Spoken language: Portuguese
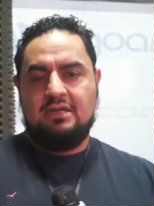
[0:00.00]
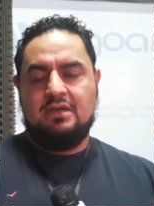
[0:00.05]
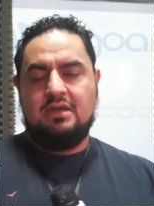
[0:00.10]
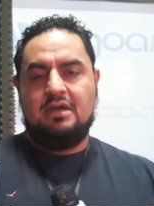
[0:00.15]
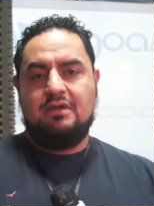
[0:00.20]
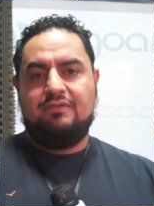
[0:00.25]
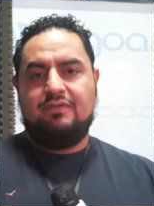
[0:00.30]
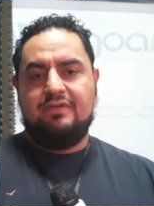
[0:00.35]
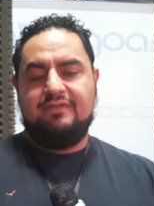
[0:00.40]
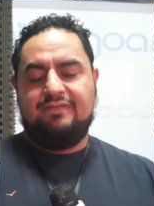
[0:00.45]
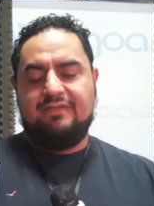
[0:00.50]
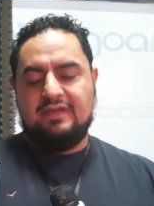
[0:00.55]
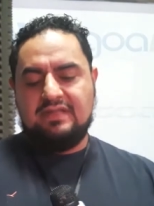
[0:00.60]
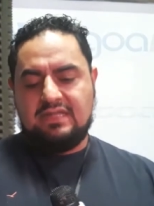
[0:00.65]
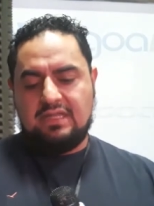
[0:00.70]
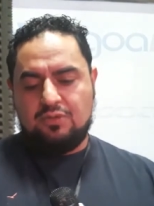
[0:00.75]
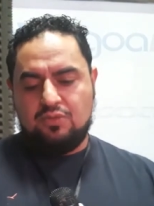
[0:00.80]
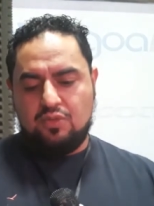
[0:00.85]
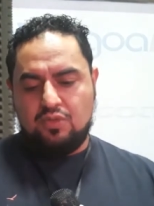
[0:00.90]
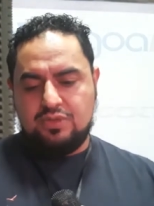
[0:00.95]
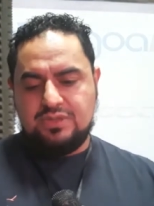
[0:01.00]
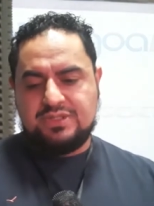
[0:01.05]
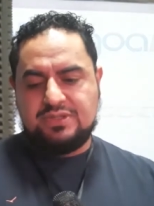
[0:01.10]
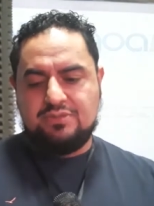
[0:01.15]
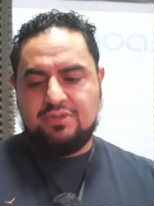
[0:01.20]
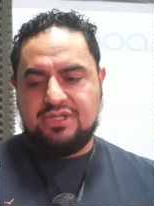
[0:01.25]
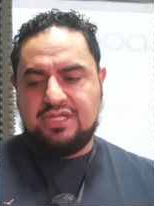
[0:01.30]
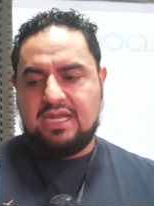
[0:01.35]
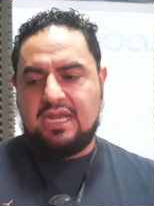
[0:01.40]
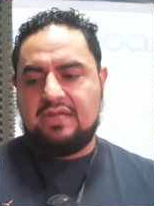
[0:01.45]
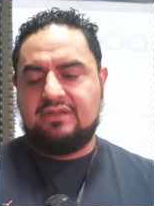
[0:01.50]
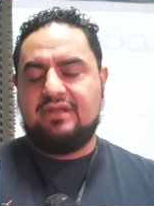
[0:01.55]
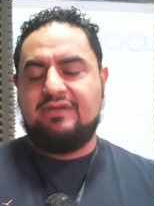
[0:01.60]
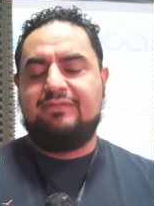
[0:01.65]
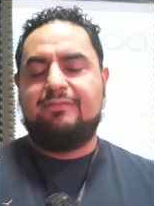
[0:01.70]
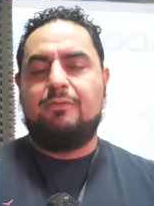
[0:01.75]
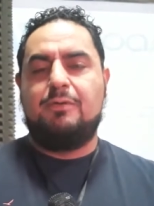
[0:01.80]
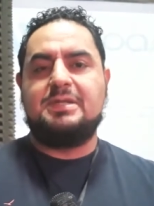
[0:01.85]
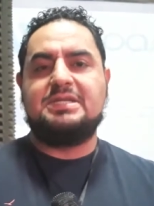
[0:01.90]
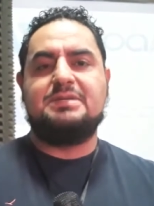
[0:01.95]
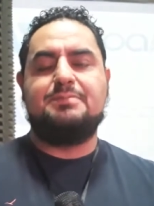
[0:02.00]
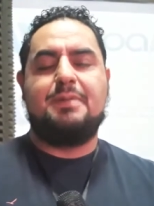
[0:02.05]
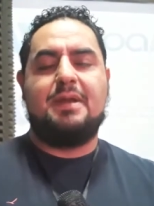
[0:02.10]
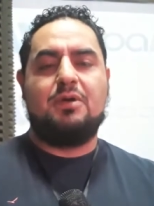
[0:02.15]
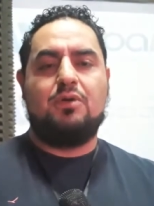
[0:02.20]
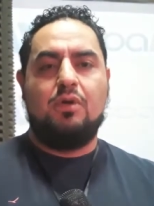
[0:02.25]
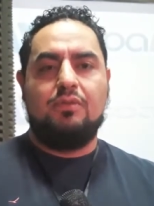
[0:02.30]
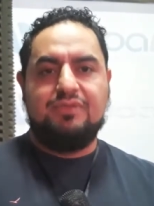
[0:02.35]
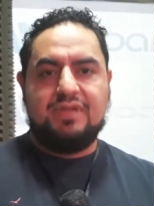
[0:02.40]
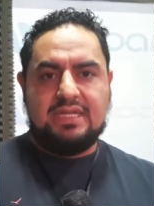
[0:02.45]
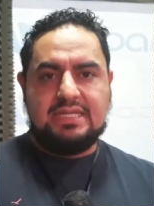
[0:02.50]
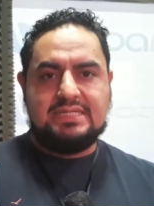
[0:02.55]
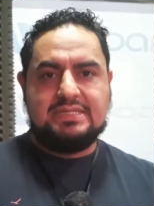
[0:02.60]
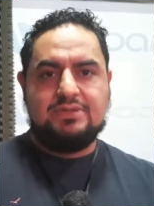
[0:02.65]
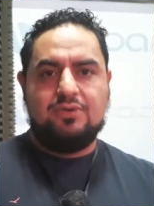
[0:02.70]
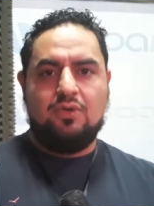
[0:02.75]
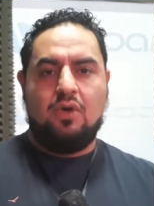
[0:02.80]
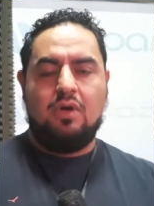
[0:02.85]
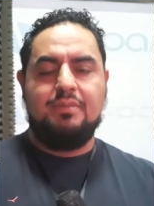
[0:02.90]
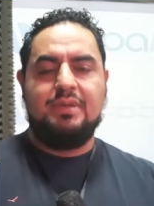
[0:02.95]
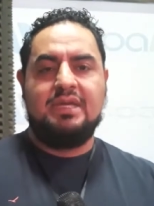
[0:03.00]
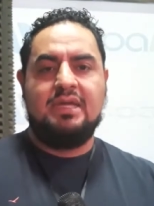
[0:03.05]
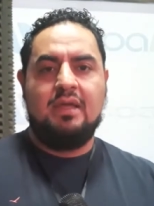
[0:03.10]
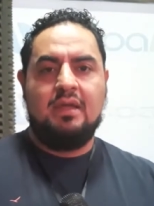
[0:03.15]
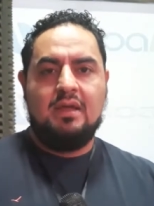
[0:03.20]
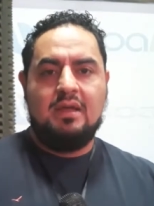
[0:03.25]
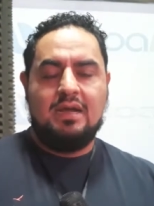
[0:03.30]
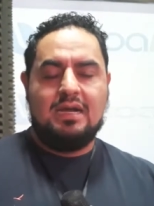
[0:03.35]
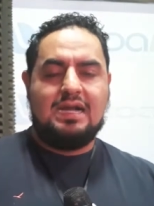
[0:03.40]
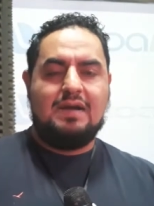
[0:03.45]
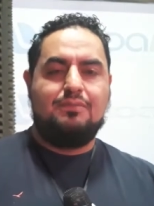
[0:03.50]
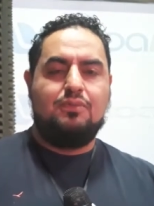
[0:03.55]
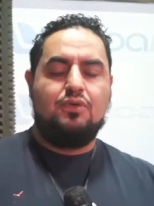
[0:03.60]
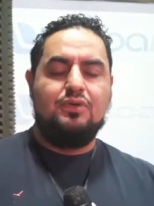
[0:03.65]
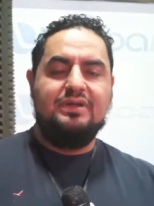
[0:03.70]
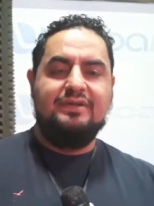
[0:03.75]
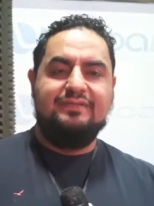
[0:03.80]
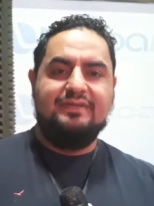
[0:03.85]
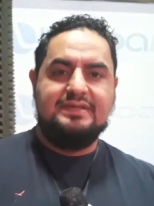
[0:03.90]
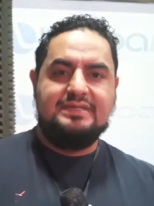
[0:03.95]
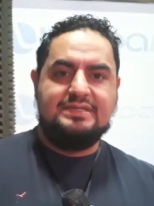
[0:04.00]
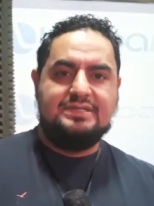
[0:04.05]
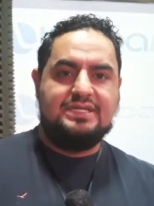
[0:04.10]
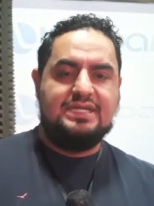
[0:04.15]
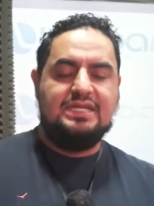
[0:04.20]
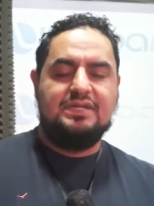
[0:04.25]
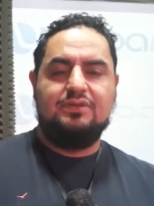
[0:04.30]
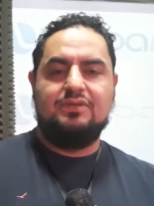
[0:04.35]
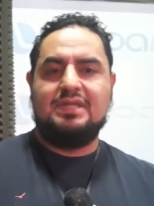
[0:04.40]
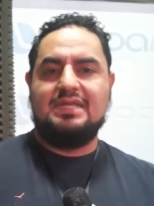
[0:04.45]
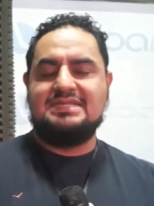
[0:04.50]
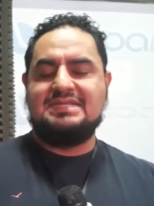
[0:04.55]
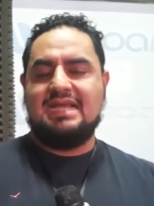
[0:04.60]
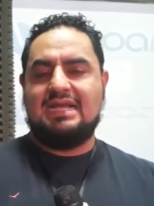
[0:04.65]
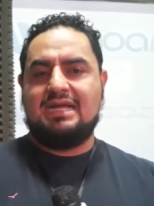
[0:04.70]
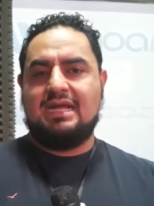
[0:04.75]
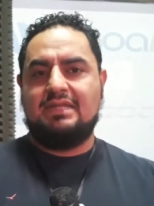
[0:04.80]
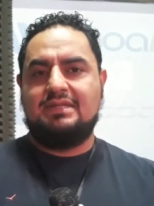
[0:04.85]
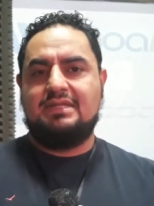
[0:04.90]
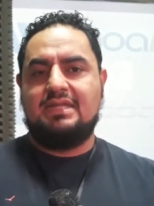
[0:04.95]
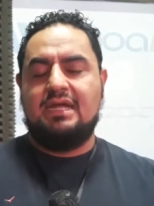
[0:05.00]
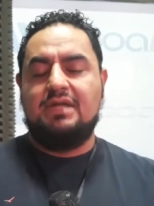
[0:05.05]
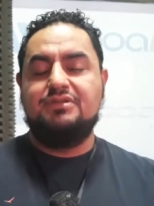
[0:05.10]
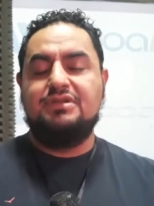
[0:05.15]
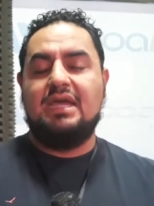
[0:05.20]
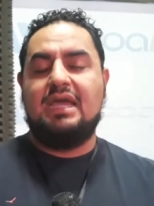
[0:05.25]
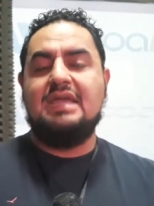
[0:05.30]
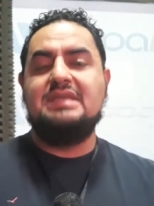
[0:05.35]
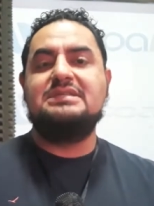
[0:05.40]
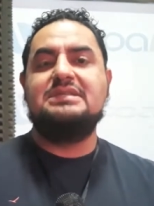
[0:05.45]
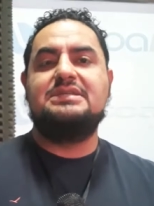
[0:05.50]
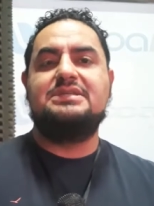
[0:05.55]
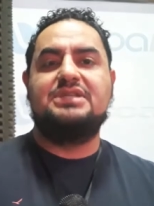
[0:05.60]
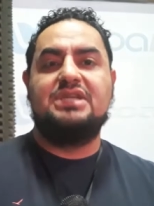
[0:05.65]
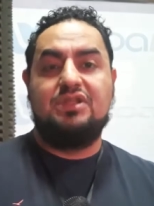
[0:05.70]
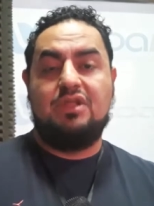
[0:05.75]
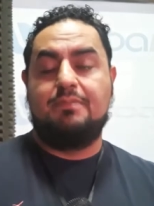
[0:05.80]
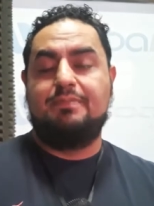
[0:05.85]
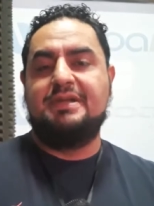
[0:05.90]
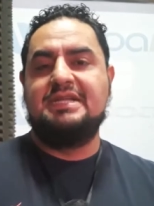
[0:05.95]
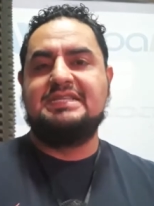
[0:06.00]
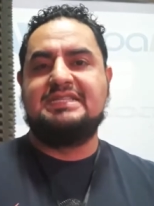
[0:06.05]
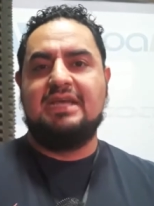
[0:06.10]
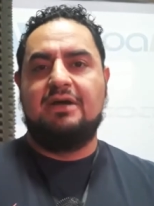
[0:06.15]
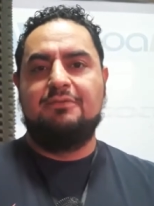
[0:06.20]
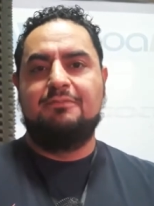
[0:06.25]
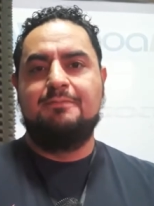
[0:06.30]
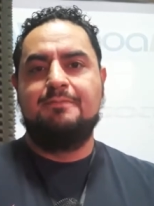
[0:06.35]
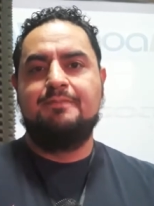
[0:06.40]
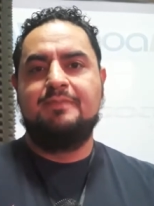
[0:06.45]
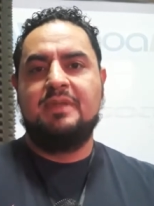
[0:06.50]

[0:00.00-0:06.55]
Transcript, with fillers: Foi feita o uso moderado da força para conter esse homem. Acabou investindo, desacatando e resistindo à prisão.